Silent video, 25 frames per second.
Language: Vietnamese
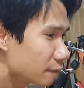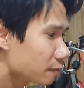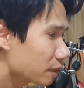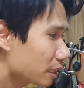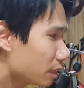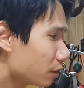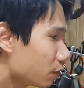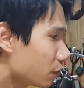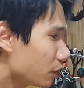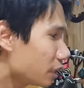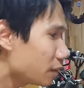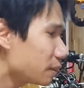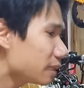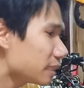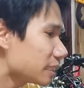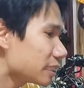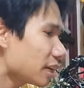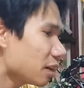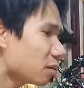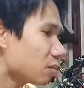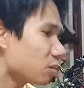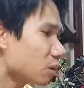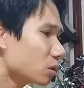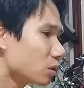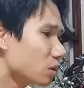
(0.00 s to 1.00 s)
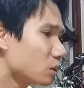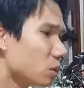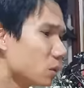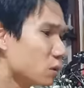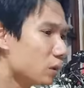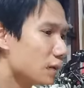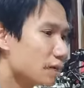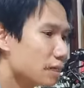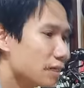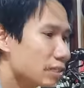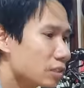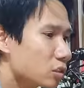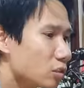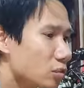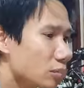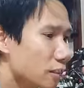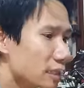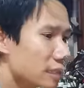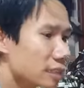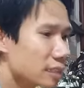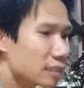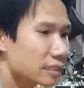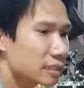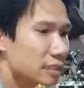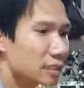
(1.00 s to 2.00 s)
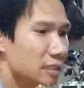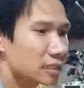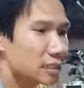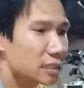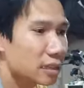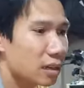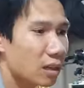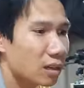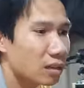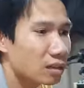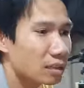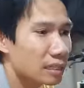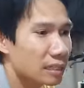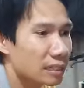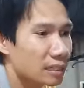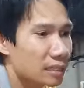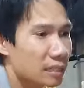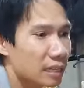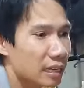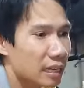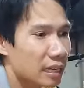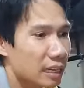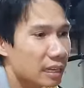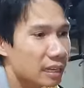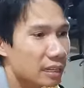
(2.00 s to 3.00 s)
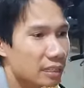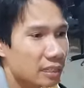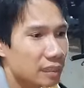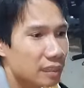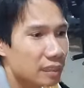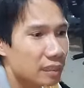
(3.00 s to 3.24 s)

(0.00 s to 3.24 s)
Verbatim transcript: thì phía bên trong con su gãy ép của mình á, thì nó chỉ ờ,